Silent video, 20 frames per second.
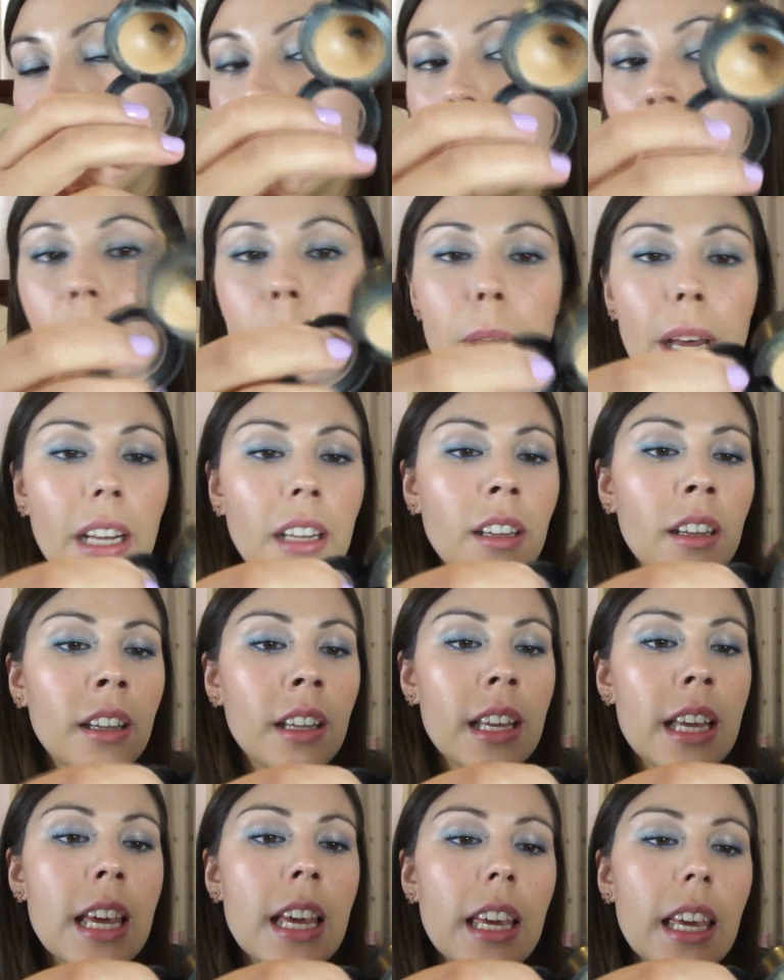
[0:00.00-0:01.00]
este de MAC,
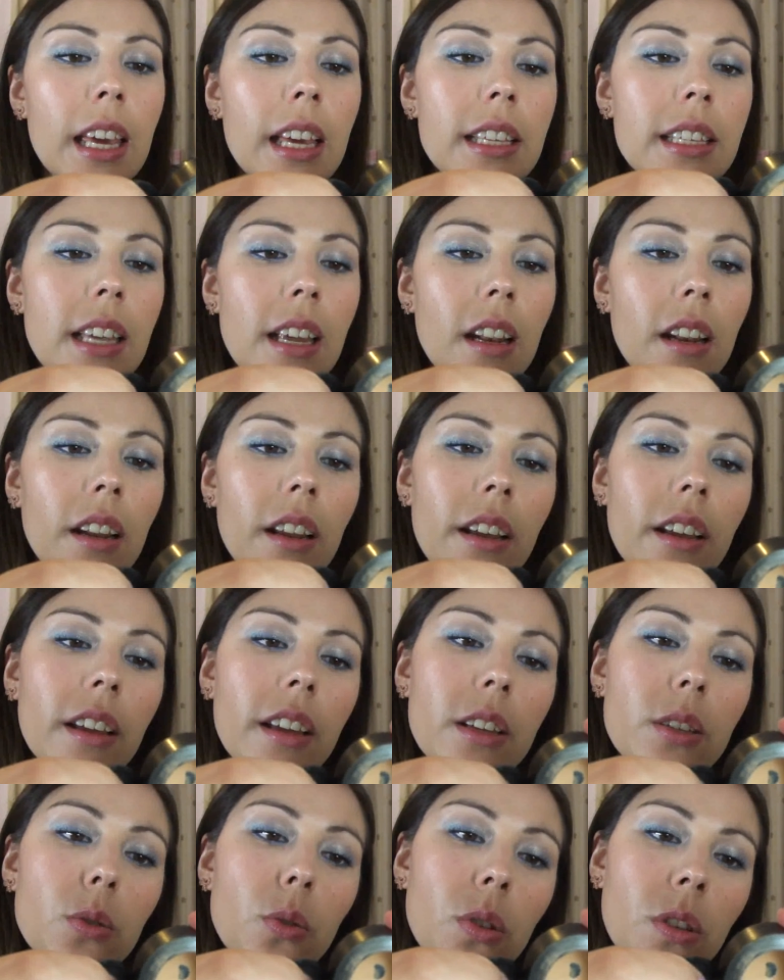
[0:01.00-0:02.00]
que es el
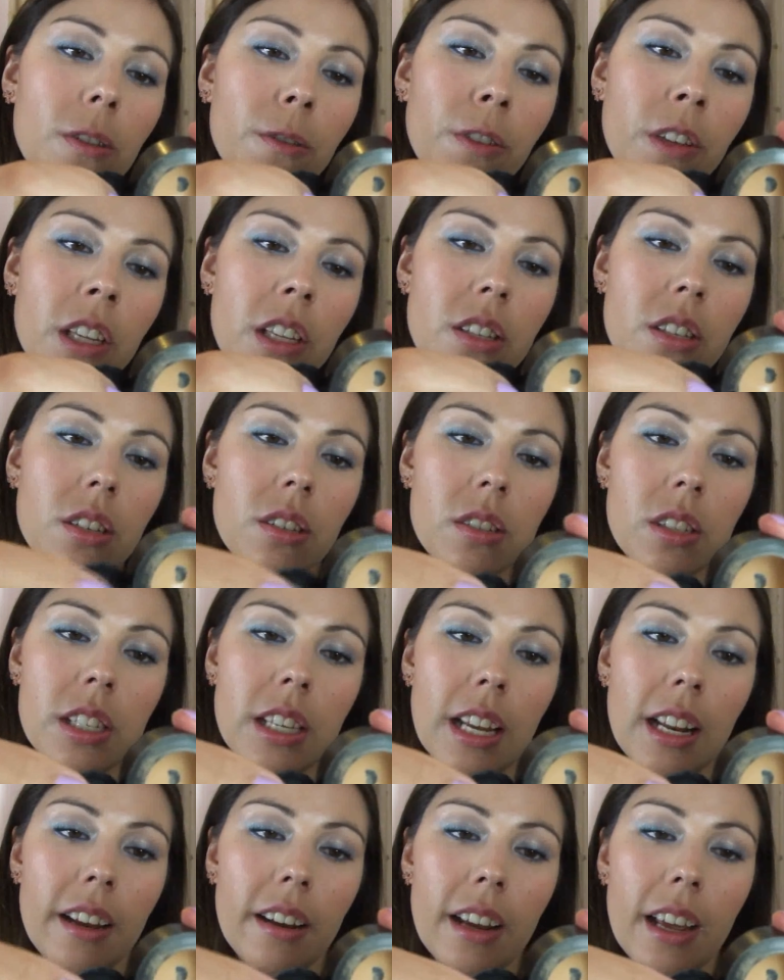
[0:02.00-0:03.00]
Studio Finish
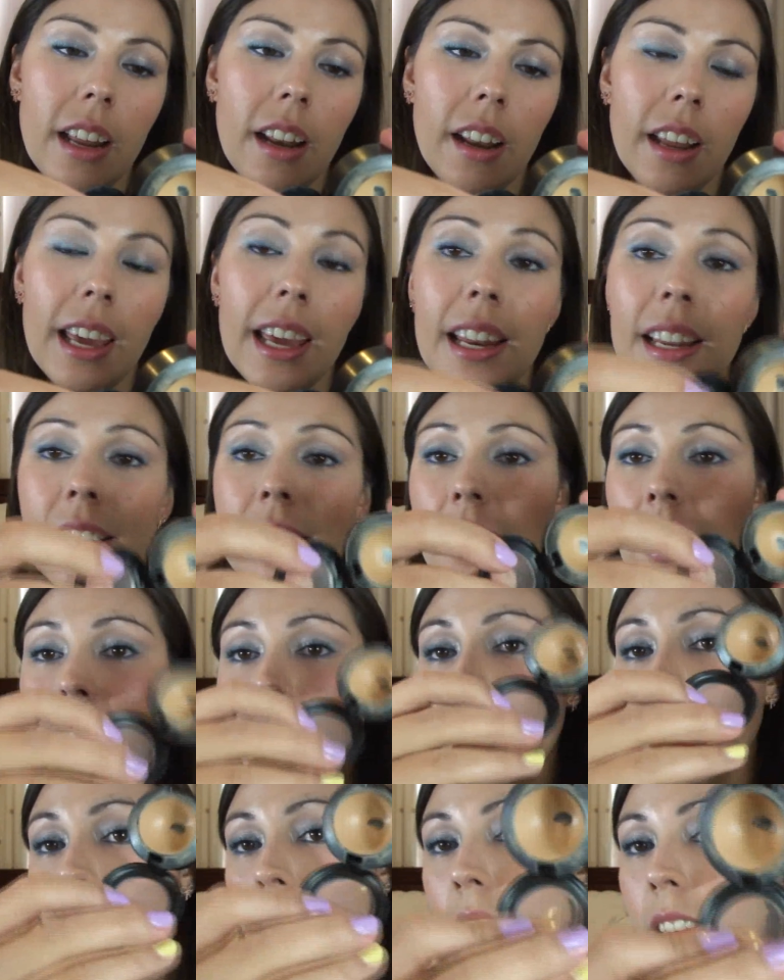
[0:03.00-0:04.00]
Concealer en
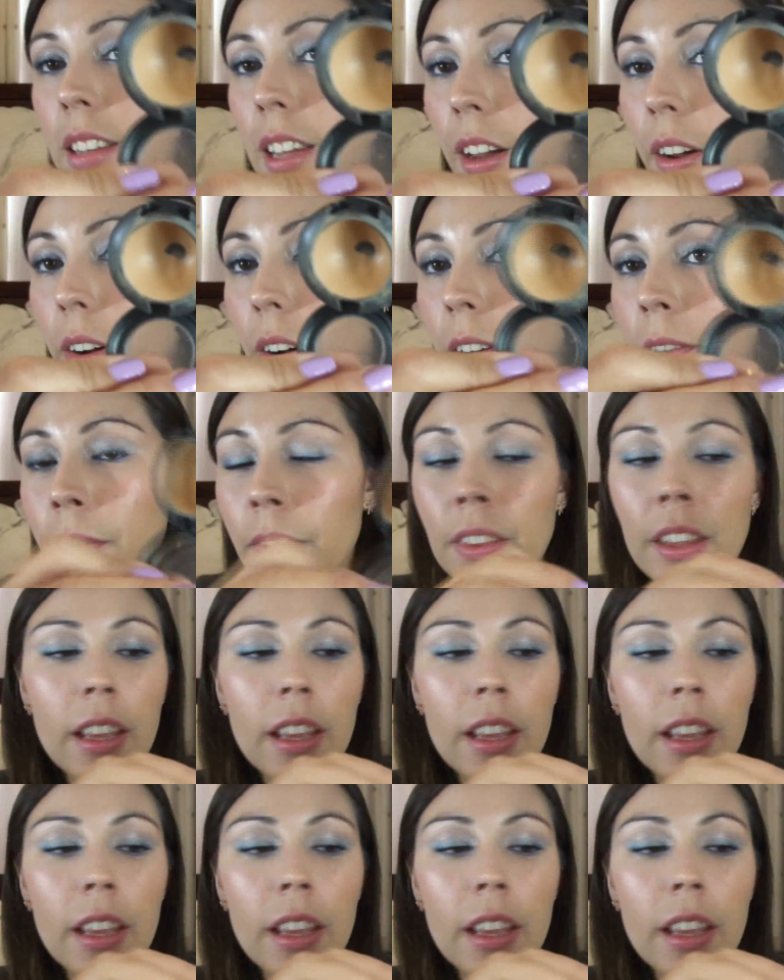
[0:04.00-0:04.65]
NC35,